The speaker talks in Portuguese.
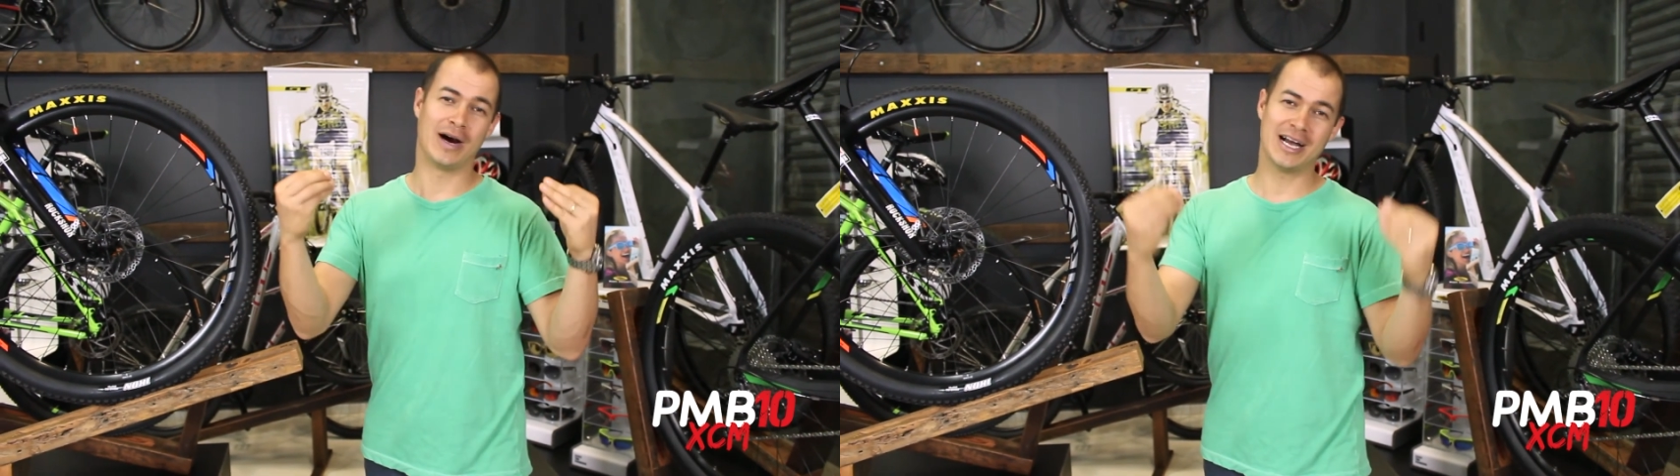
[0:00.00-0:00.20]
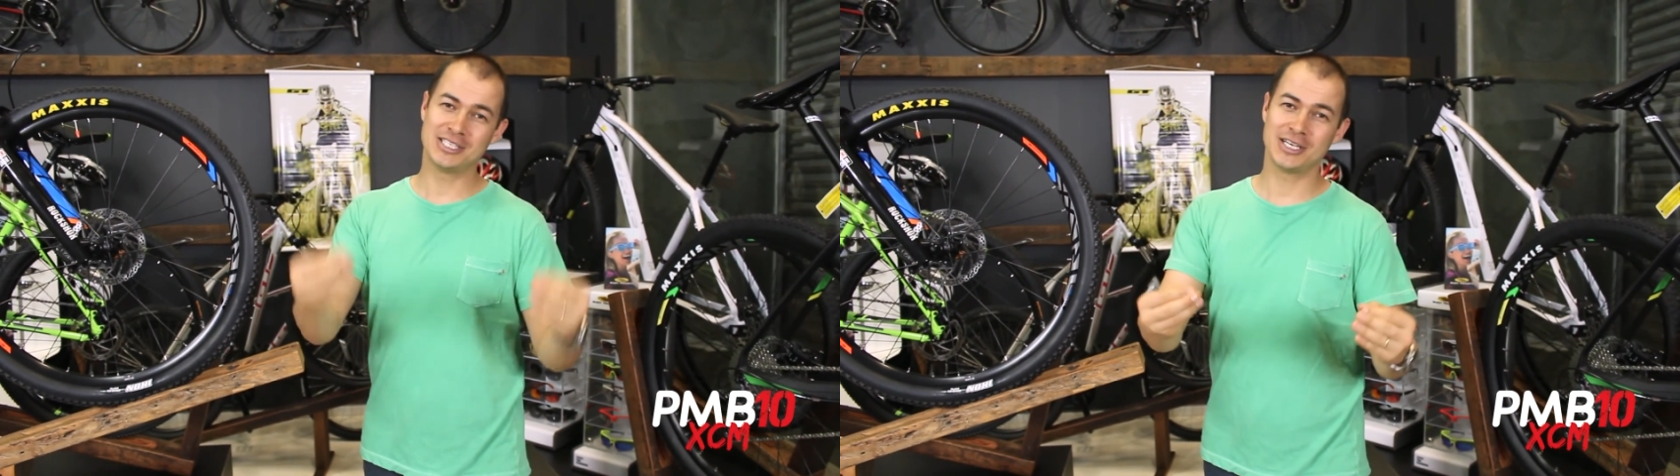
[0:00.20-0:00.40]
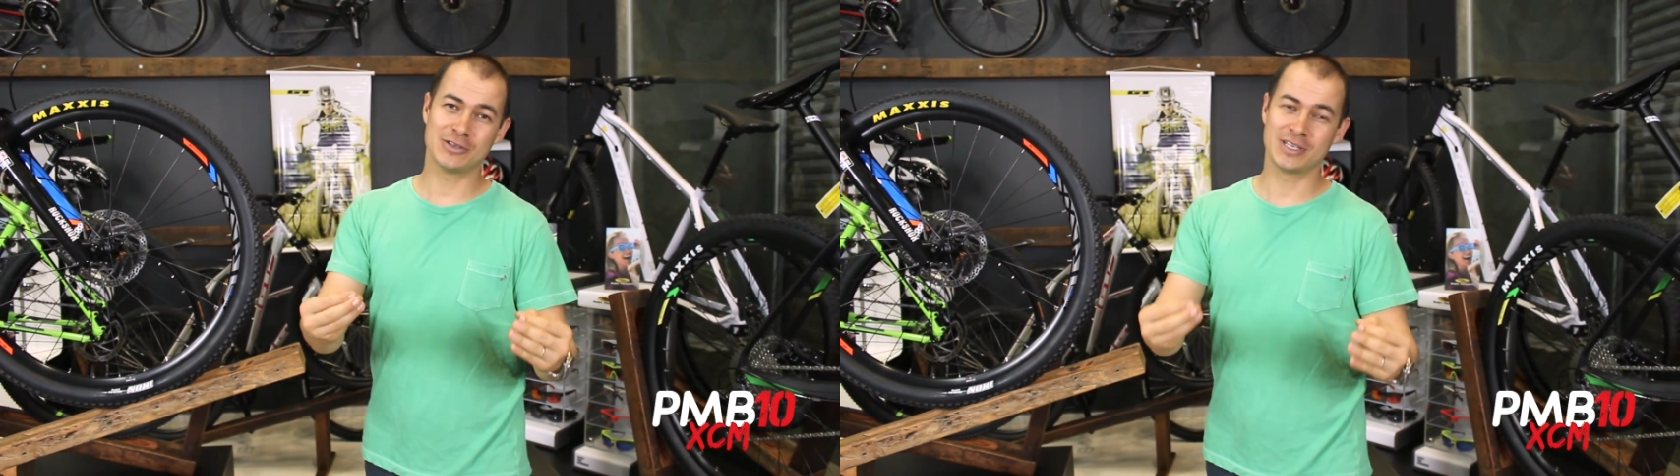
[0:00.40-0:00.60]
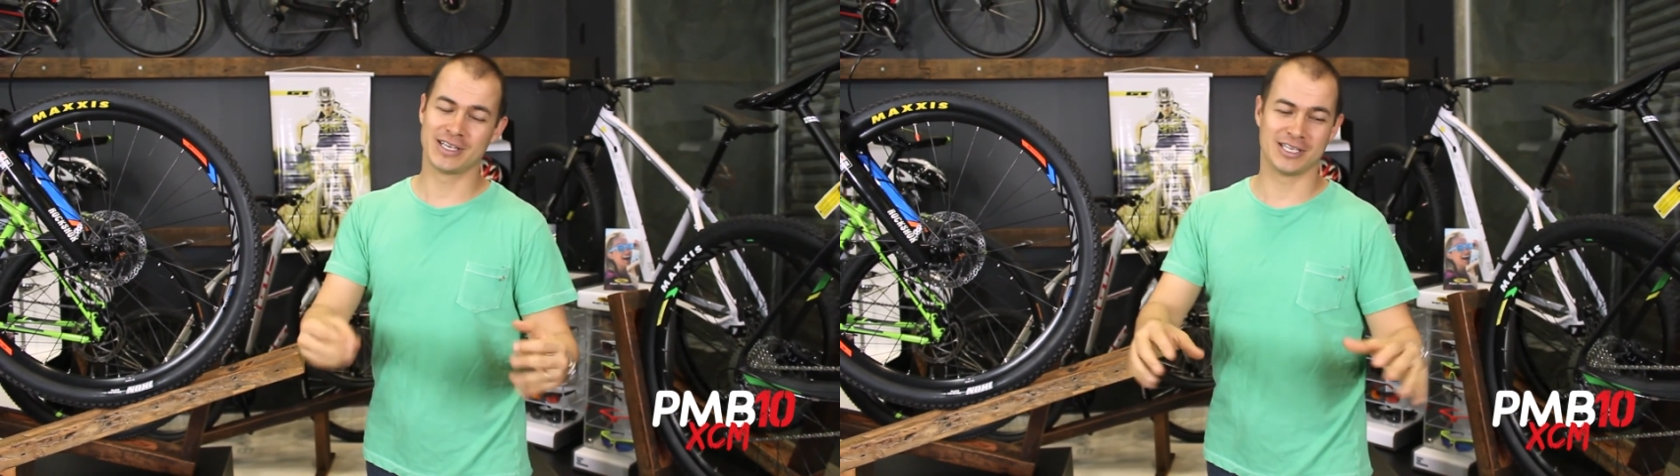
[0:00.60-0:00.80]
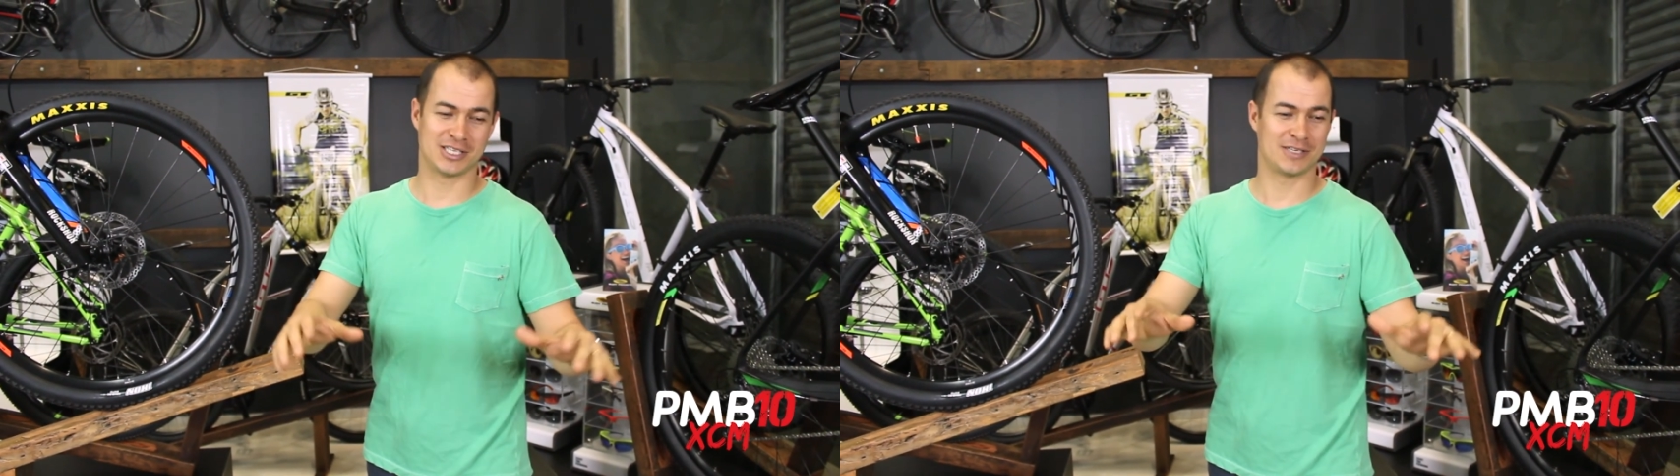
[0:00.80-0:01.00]
a dica é o
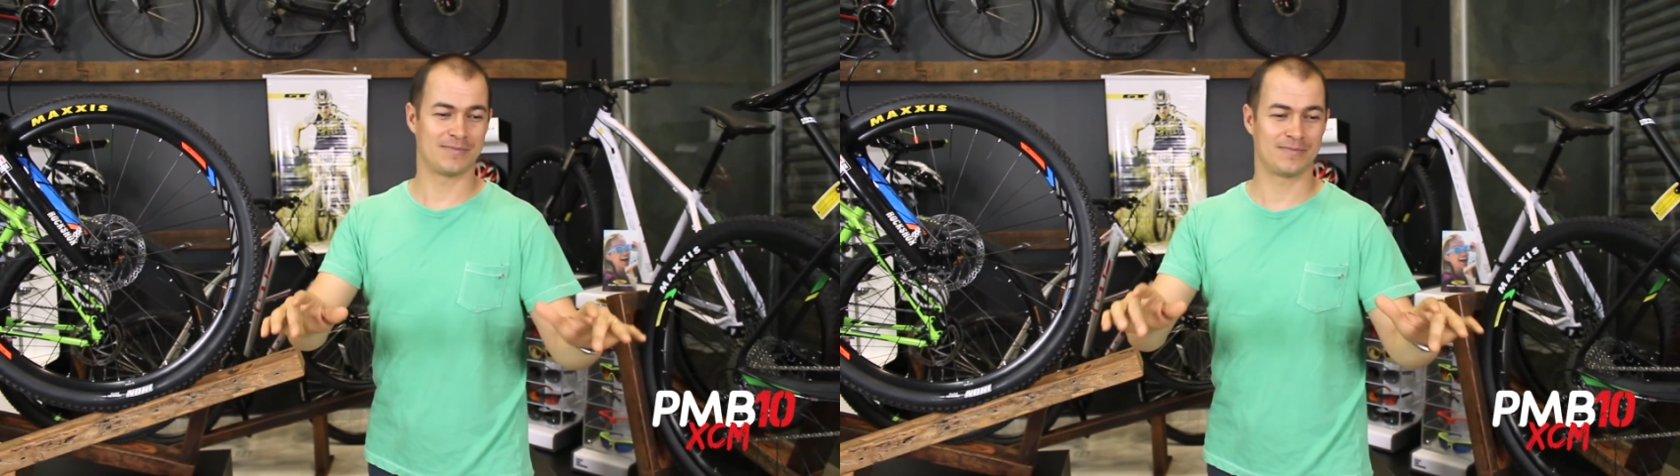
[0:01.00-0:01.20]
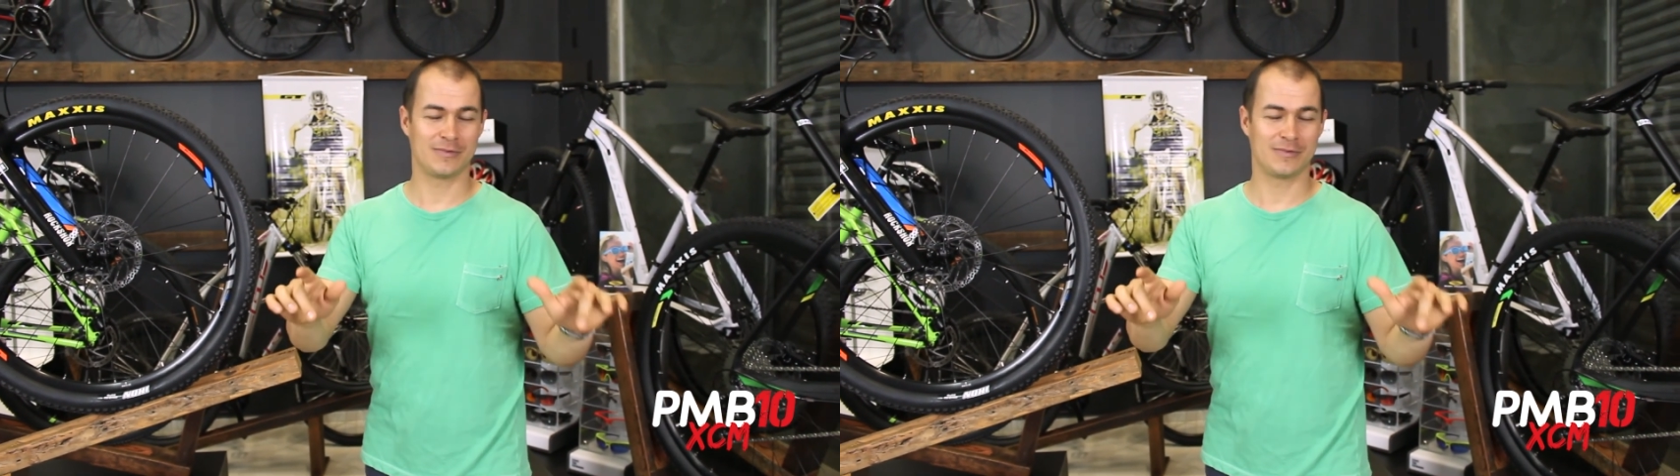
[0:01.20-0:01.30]
seguinte,